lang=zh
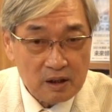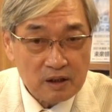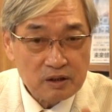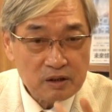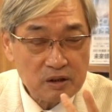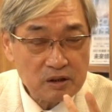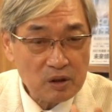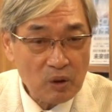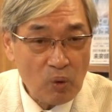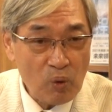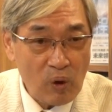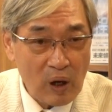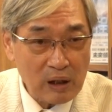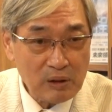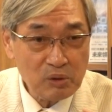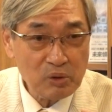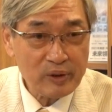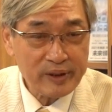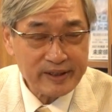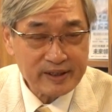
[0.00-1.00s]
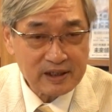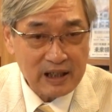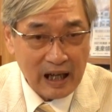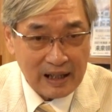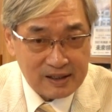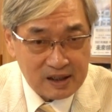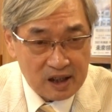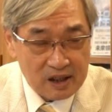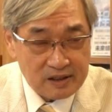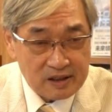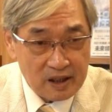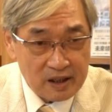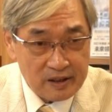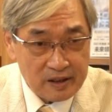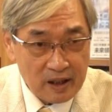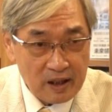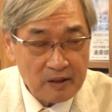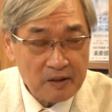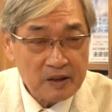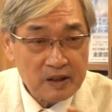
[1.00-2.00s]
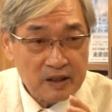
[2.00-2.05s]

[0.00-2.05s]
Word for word: 就是黄维搭乘的呢，